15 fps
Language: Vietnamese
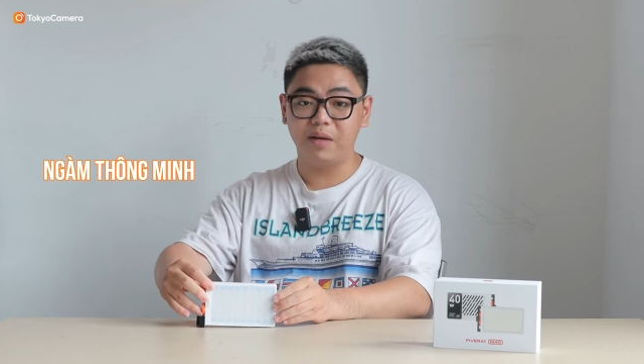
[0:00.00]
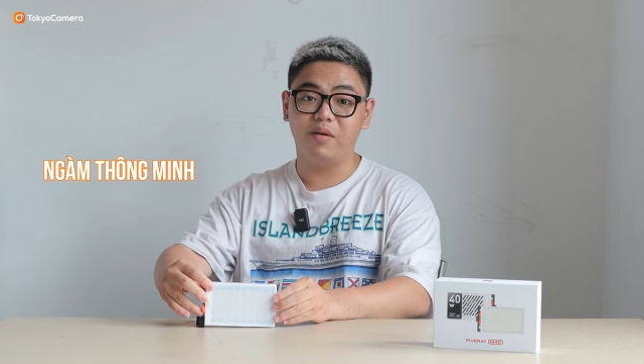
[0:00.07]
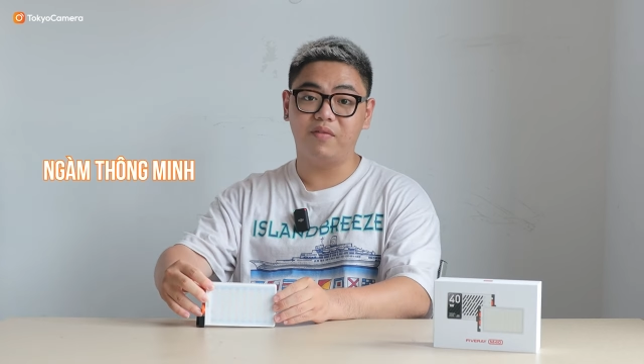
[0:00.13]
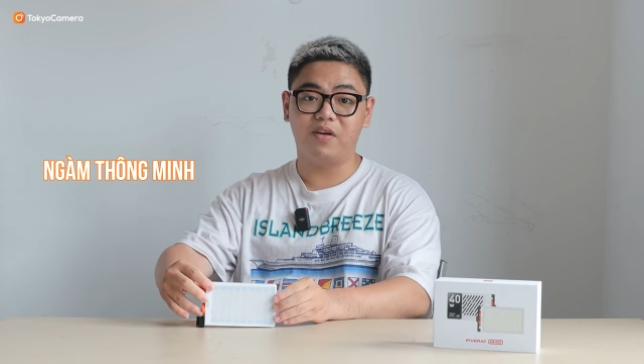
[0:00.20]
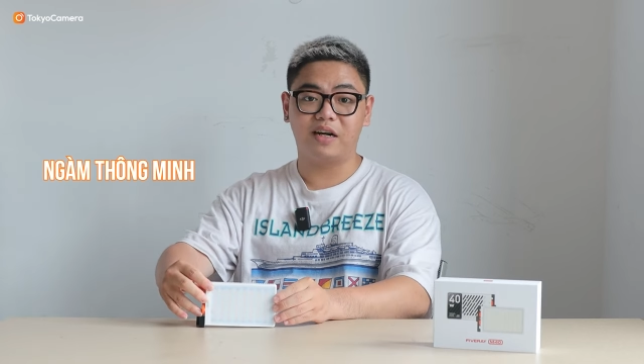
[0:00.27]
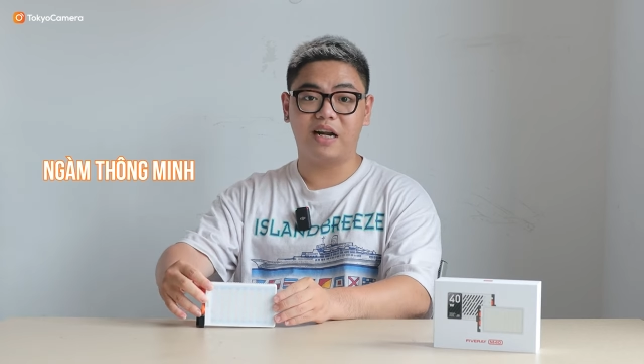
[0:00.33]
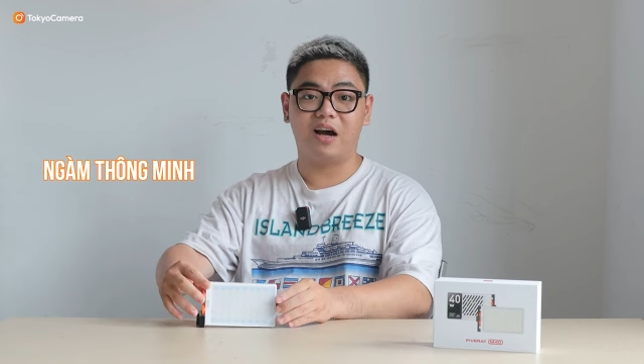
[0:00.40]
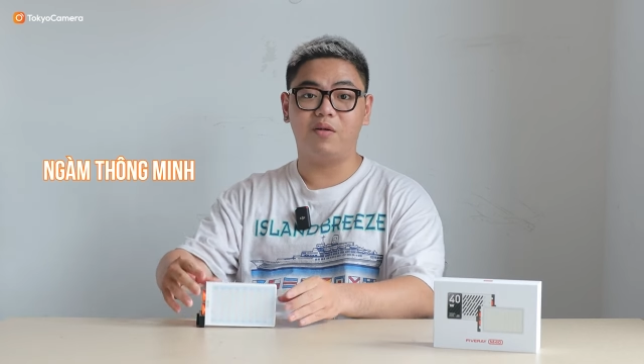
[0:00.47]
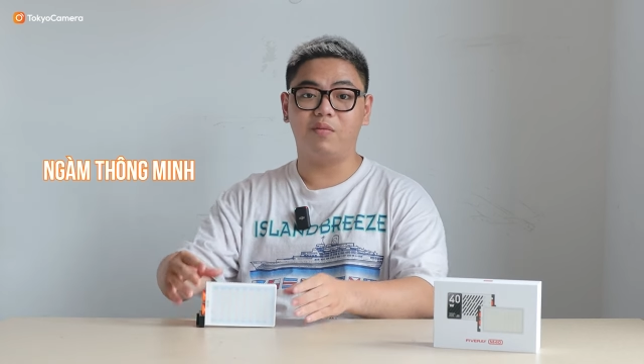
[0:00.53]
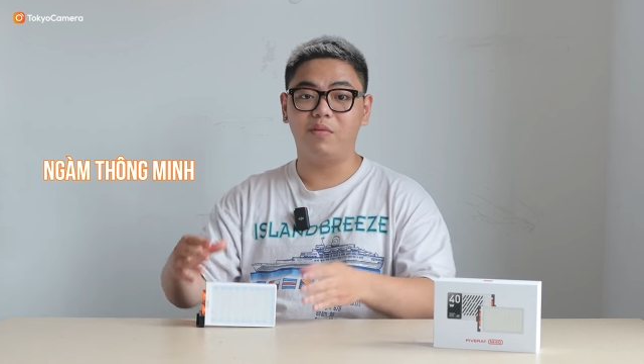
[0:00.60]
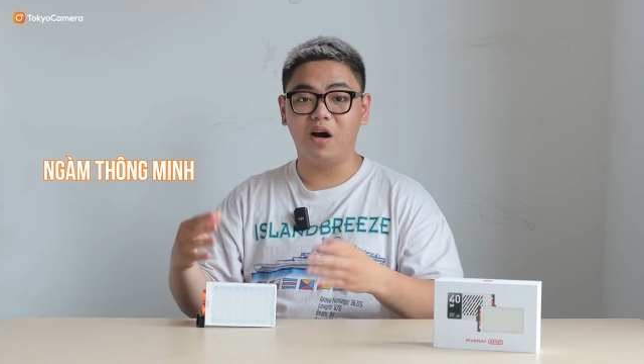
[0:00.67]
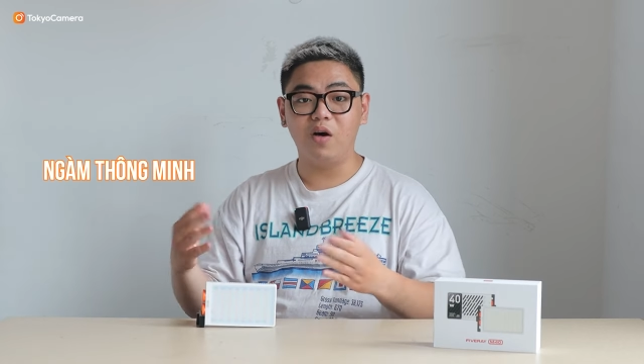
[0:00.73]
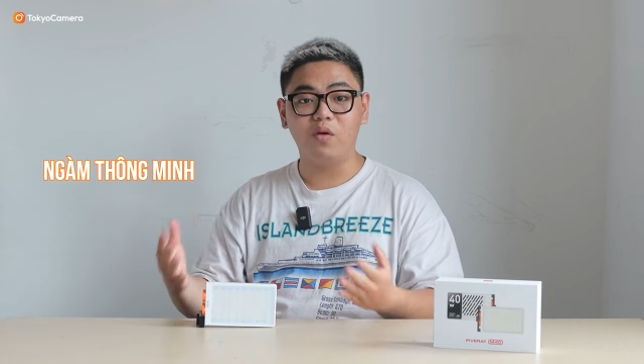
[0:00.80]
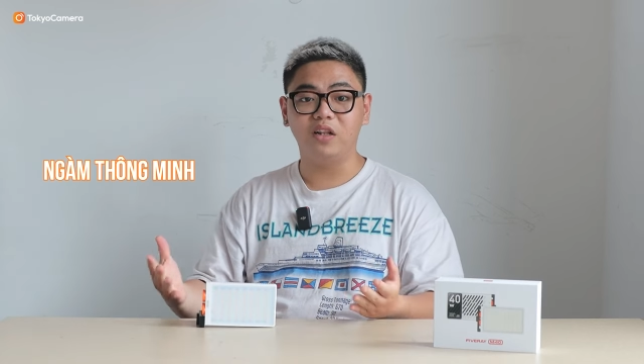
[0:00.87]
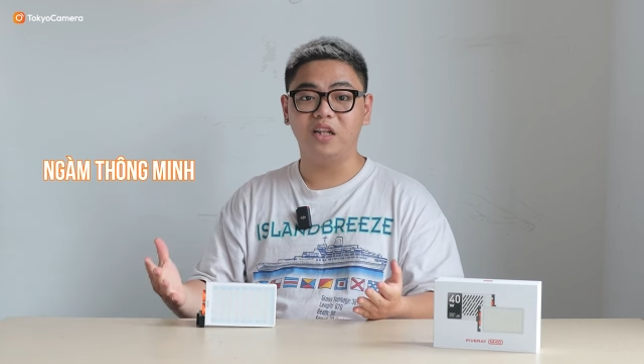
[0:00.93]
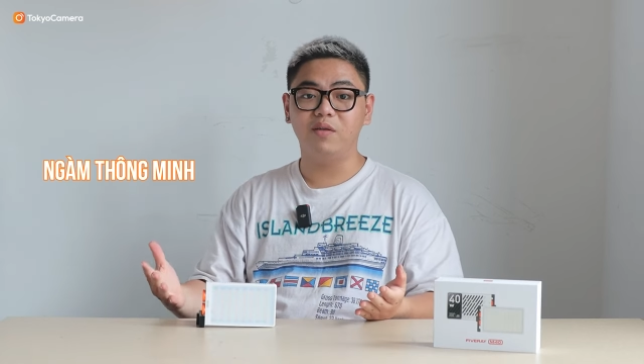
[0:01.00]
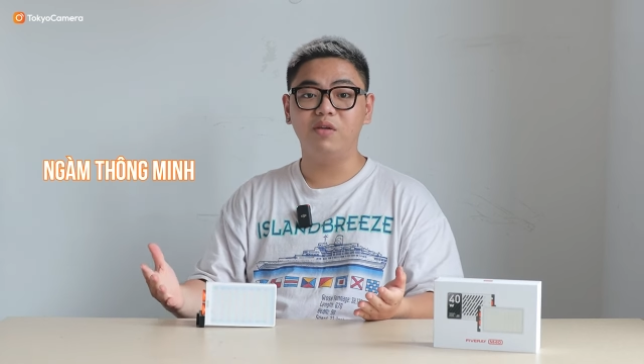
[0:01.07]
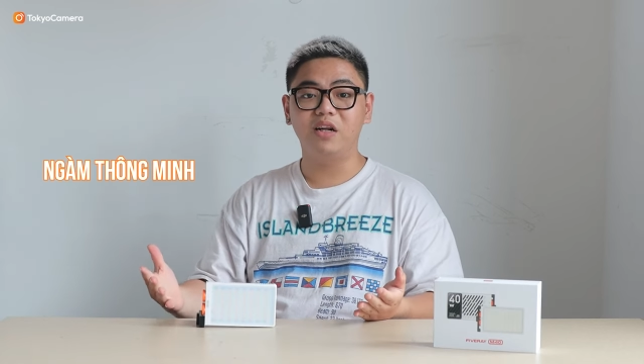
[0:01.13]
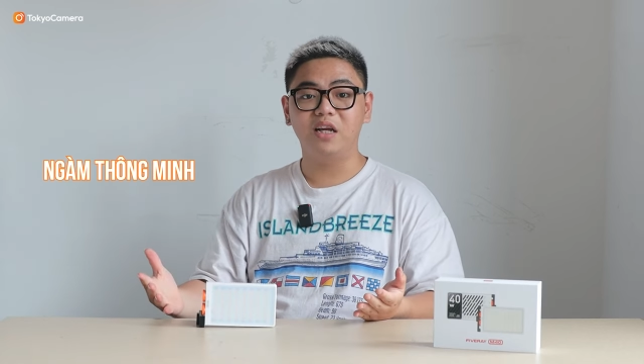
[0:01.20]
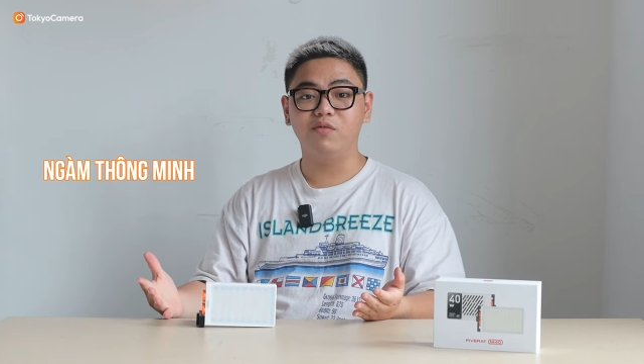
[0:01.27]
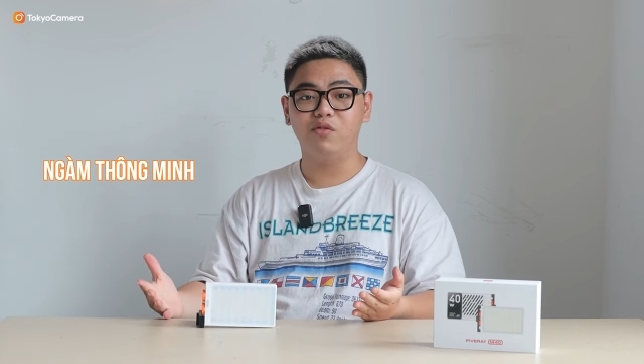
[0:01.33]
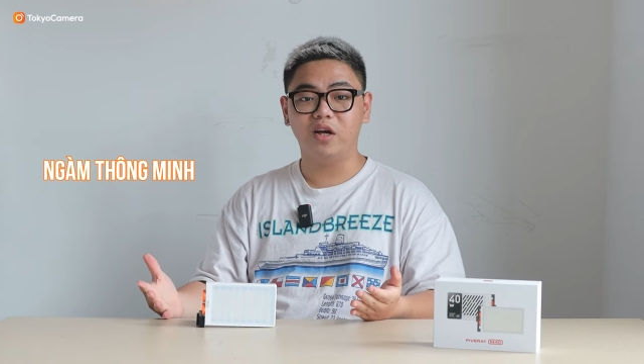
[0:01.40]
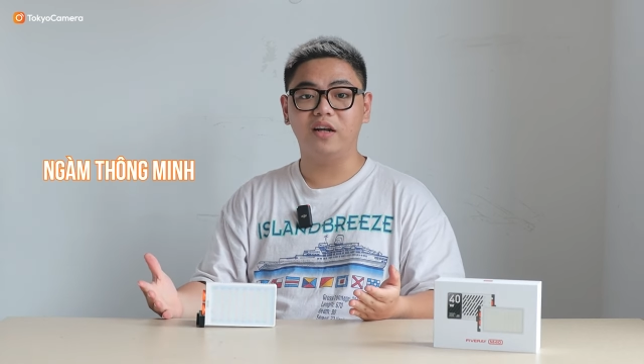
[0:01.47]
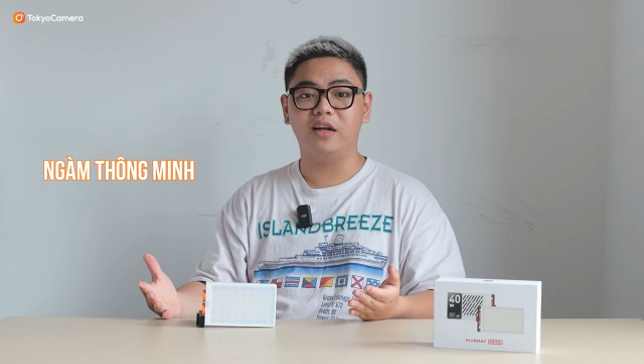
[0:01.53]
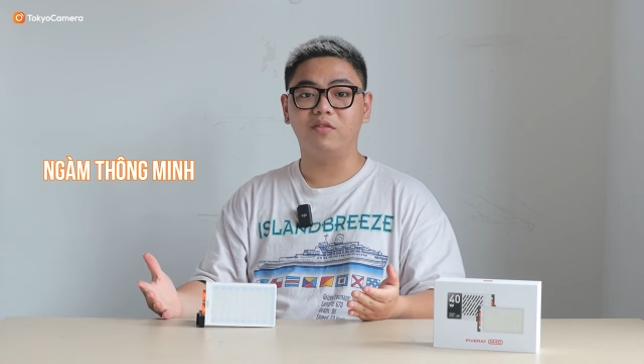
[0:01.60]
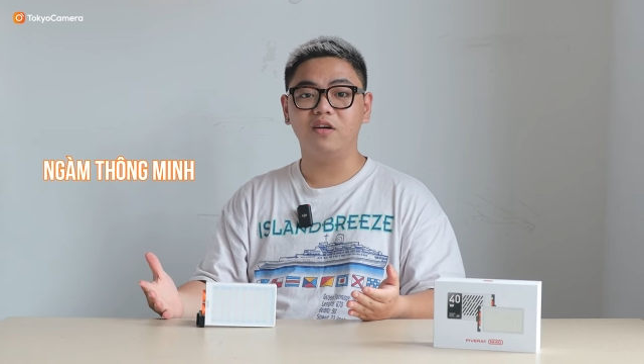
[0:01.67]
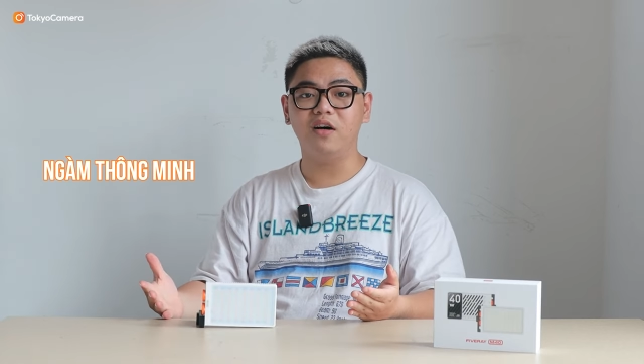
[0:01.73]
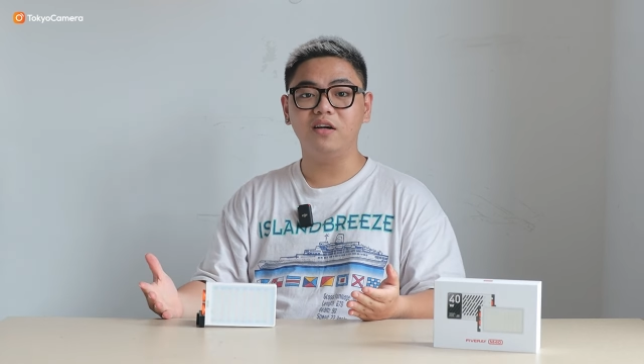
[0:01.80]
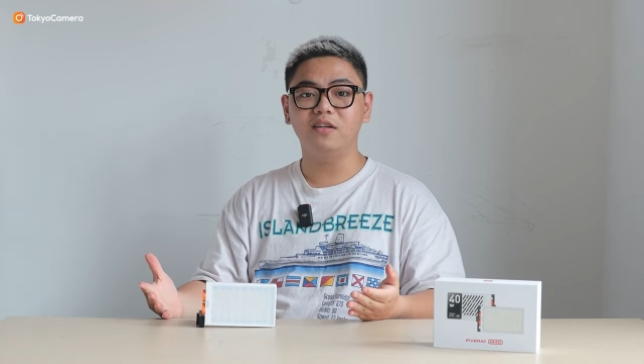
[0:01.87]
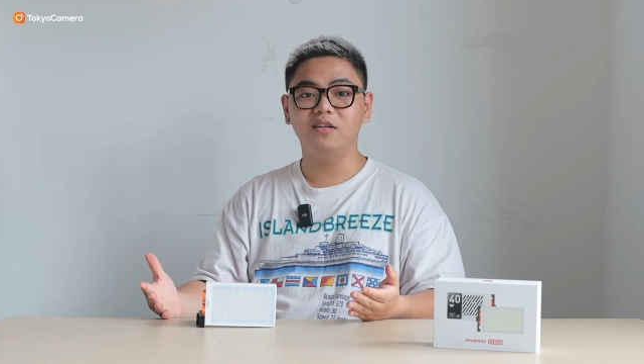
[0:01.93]
kỳ mặt phẳng nào mà không cần thêm bất kỳ phụ kiện nào
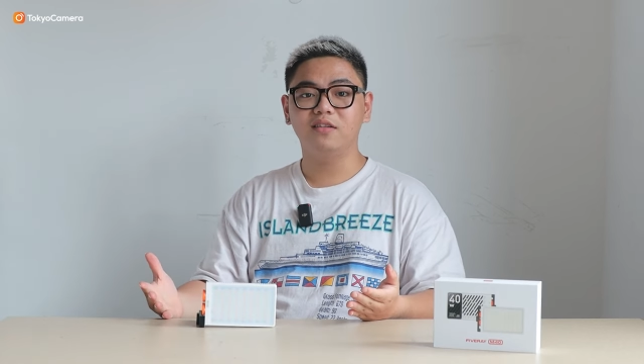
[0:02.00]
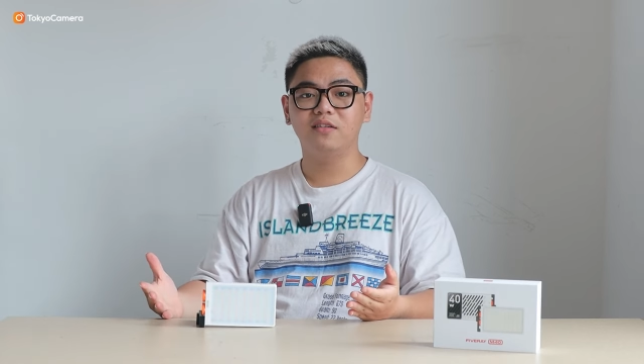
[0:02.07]
nữa.